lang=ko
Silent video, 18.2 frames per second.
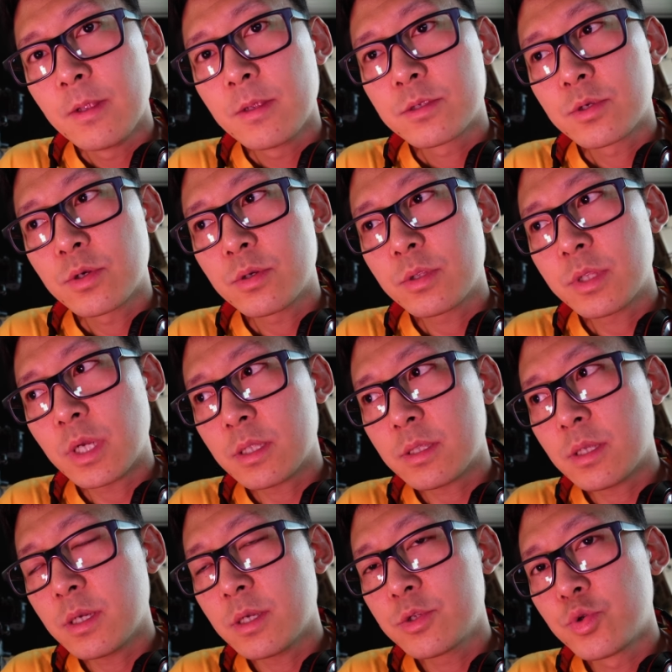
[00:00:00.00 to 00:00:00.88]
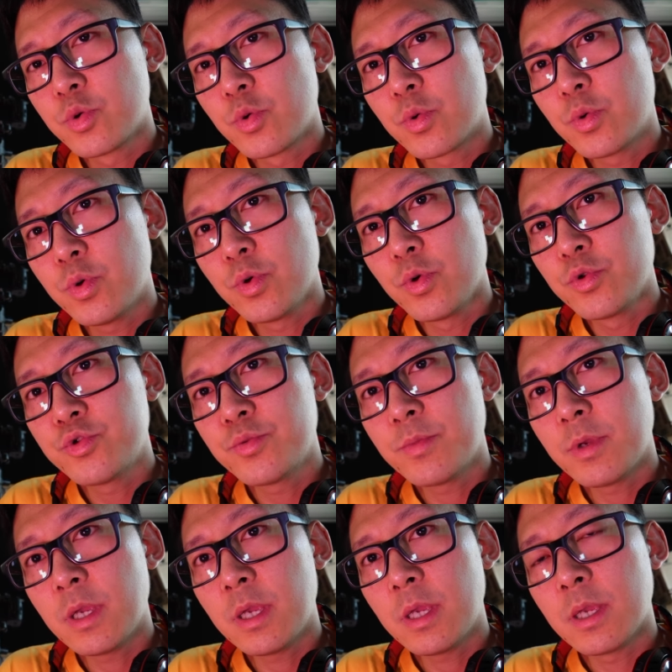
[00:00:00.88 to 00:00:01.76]
저는 상당히 좋고
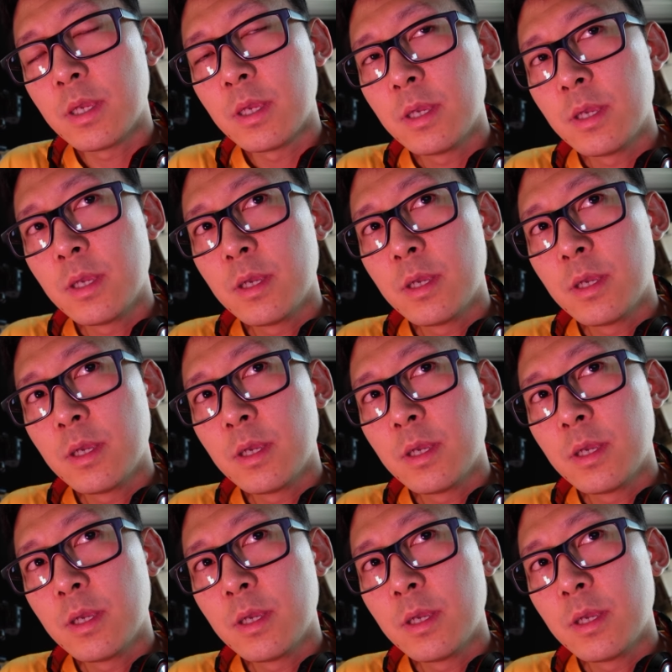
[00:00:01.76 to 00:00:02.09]
요즘에